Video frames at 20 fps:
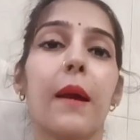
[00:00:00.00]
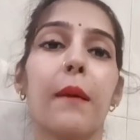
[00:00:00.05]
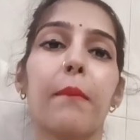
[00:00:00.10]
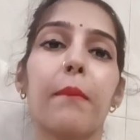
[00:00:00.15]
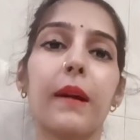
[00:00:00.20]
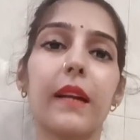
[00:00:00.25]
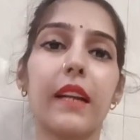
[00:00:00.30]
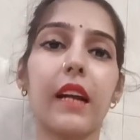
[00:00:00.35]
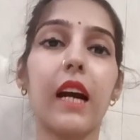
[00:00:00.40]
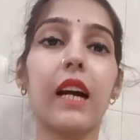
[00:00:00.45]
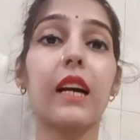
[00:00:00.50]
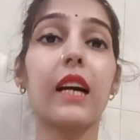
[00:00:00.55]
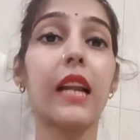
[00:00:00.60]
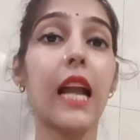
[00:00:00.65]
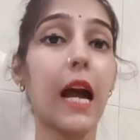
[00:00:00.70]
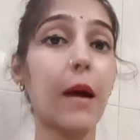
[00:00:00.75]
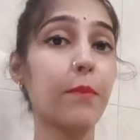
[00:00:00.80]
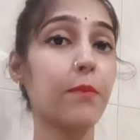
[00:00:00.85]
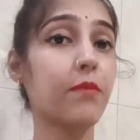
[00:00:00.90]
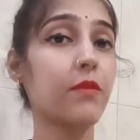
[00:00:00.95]
बट अगर
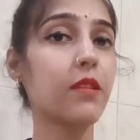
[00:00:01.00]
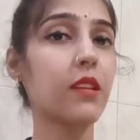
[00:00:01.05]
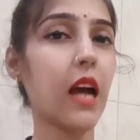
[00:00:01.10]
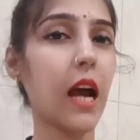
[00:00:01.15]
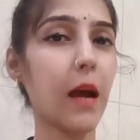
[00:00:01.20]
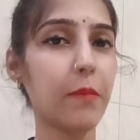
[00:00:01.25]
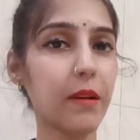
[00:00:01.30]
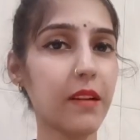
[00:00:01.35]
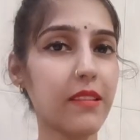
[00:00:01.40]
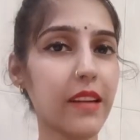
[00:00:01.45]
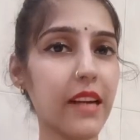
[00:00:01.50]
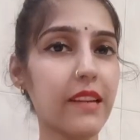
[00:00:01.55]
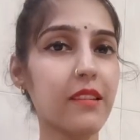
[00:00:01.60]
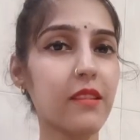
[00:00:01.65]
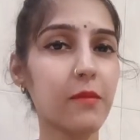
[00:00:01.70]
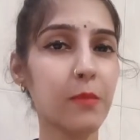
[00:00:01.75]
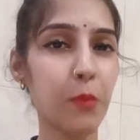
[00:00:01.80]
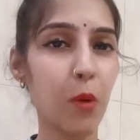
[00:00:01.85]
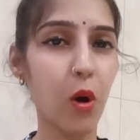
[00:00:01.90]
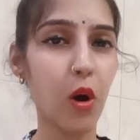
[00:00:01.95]
आप आपका साइज
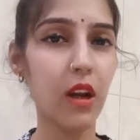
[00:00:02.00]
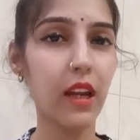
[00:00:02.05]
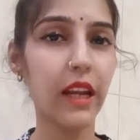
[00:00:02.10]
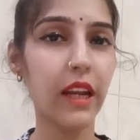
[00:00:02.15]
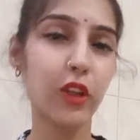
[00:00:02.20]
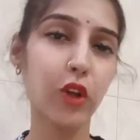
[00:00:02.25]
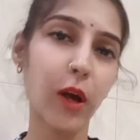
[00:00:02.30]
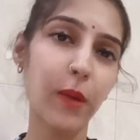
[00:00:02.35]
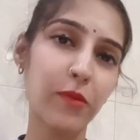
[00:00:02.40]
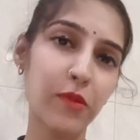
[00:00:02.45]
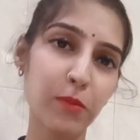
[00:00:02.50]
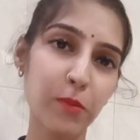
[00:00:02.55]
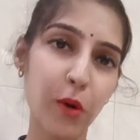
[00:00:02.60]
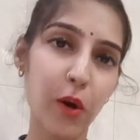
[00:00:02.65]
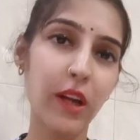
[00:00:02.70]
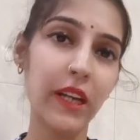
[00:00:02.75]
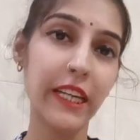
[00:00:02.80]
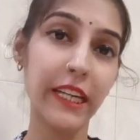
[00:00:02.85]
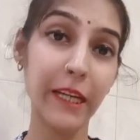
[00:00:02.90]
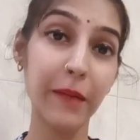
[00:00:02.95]
स्मॉल है तो आप
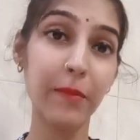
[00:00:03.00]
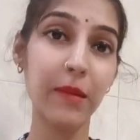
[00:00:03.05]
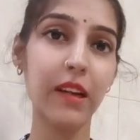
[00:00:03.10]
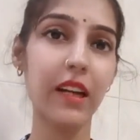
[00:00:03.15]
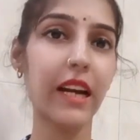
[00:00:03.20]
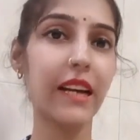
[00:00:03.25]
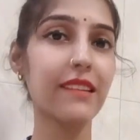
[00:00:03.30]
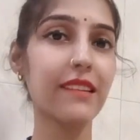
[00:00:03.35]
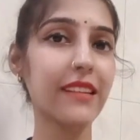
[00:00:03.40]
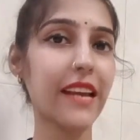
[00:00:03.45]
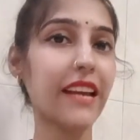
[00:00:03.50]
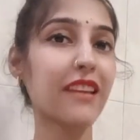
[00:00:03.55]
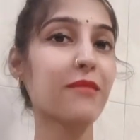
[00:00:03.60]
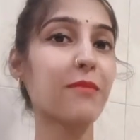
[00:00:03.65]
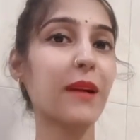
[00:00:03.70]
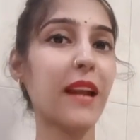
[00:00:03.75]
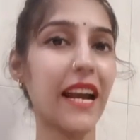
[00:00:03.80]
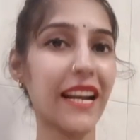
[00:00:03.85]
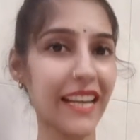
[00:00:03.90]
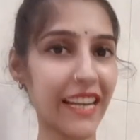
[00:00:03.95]
स्मॉल ही मंगाएं साइज
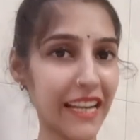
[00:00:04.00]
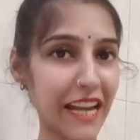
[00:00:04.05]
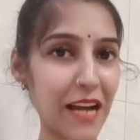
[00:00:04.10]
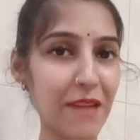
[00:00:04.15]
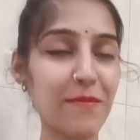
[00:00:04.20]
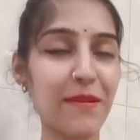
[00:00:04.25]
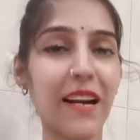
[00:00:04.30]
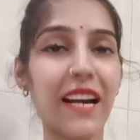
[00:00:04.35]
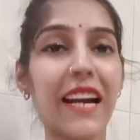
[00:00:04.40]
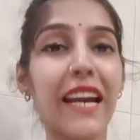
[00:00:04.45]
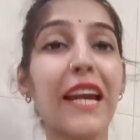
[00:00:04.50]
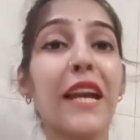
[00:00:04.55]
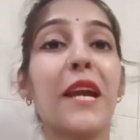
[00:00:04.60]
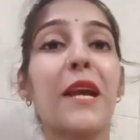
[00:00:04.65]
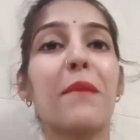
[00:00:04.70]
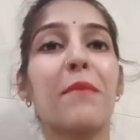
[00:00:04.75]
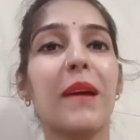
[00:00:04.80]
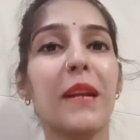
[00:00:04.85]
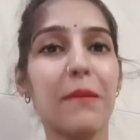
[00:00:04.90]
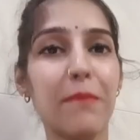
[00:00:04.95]
बढ़ा के ना मंगाएं
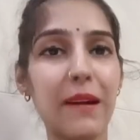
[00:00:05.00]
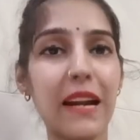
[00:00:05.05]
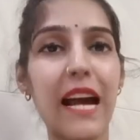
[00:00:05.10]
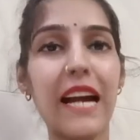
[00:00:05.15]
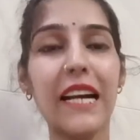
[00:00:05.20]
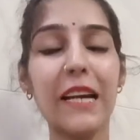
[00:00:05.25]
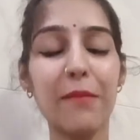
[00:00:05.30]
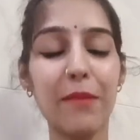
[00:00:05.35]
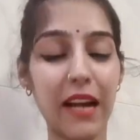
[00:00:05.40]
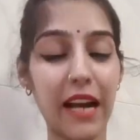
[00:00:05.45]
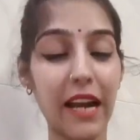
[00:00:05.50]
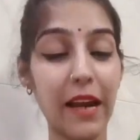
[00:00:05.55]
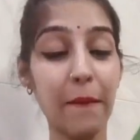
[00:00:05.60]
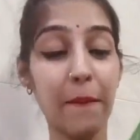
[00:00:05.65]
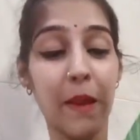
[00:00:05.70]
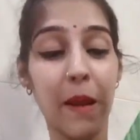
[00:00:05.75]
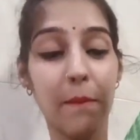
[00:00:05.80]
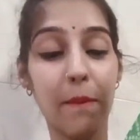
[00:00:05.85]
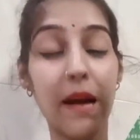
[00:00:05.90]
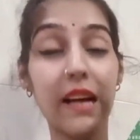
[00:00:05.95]
मैंने बढ़ा के मंगाया
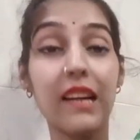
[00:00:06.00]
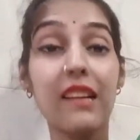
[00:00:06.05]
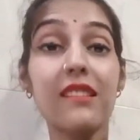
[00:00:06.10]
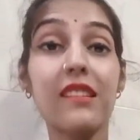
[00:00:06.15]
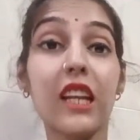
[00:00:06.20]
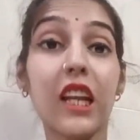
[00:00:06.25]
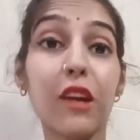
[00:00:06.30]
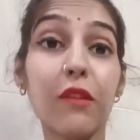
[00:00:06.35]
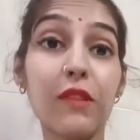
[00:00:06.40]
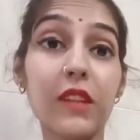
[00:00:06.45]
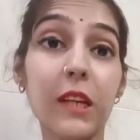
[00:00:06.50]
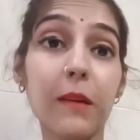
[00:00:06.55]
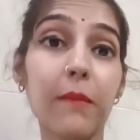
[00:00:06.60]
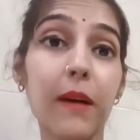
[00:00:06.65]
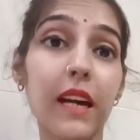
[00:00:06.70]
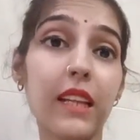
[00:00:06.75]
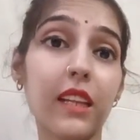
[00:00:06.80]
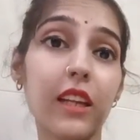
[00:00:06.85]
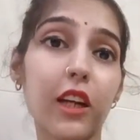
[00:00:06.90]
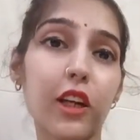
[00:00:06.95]
बाकी स्लीव्स की
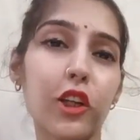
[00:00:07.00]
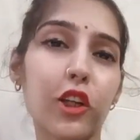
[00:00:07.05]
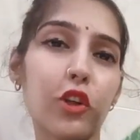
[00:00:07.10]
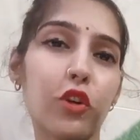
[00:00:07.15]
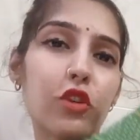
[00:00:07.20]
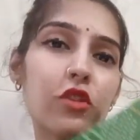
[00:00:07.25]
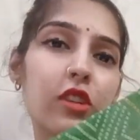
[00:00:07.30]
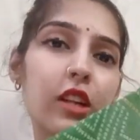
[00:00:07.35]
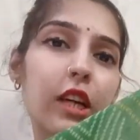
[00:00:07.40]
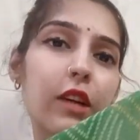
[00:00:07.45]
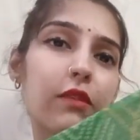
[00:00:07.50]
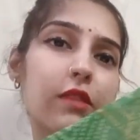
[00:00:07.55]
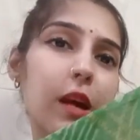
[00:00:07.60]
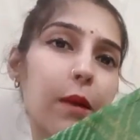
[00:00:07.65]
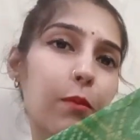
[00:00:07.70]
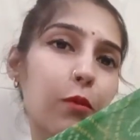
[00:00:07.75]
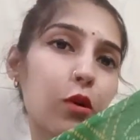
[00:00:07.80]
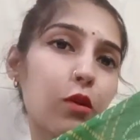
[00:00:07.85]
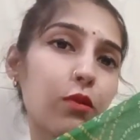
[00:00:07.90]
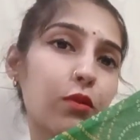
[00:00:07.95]
बात करते हैं तो स्लीव्स
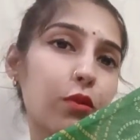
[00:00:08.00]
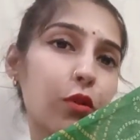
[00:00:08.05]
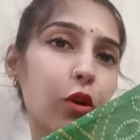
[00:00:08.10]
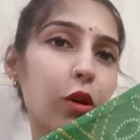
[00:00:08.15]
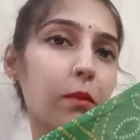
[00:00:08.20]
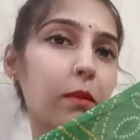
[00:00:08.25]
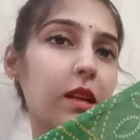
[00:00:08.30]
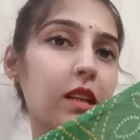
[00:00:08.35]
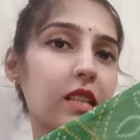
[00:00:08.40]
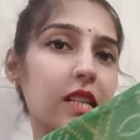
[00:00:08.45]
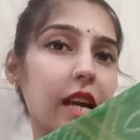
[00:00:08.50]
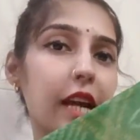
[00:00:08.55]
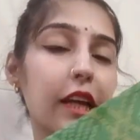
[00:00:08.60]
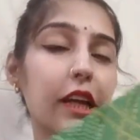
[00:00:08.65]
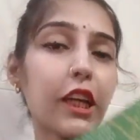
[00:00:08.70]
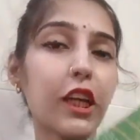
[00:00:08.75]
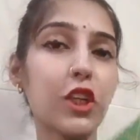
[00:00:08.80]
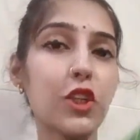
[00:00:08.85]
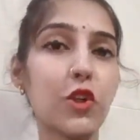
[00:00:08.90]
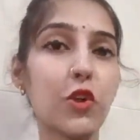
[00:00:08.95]
आपको फुल मिल
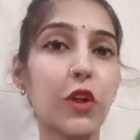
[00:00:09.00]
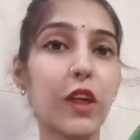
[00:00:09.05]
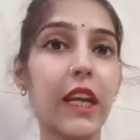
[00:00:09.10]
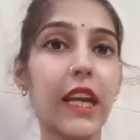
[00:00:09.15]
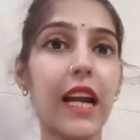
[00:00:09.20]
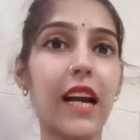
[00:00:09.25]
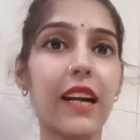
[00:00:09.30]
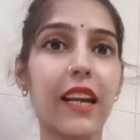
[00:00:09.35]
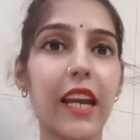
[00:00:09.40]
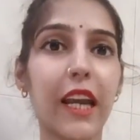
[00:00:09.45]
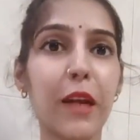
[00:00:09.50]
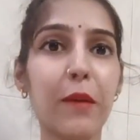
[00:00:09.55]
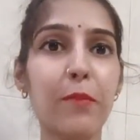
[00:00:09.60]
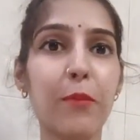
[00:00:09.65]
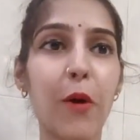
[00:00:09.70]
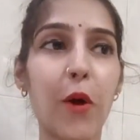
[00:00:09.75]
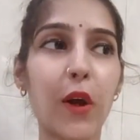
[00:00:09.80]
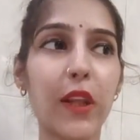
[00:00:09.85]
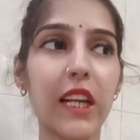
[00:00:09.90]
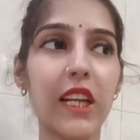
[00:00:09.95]
जाएगी जो कि अगेन
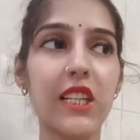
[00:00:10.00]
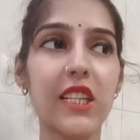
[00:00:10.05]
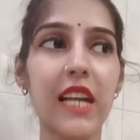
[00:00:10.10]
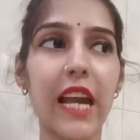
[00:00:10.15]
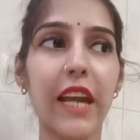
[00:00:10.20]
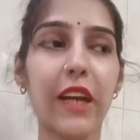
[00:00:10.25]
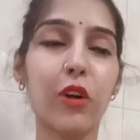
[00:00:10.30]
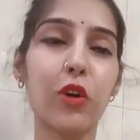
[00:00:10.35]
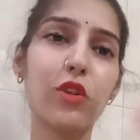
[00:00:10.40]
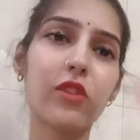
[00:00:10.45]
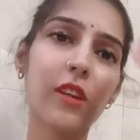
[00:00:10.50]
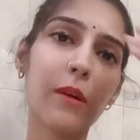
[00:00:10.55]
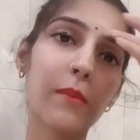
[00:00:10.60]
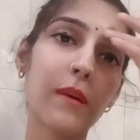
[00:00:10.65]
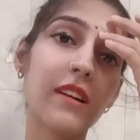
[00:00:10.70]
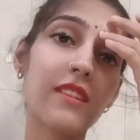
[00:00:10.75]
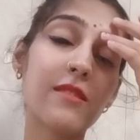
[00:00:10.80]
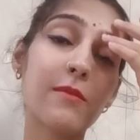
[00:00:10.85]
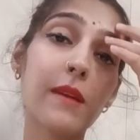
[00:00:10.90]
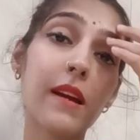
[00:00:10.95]
बहुत अच्छी आई नो
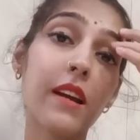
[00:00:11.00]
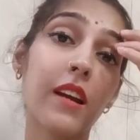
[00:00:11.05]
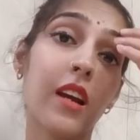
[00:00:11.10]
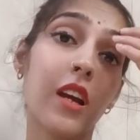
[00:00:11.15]
समर्स में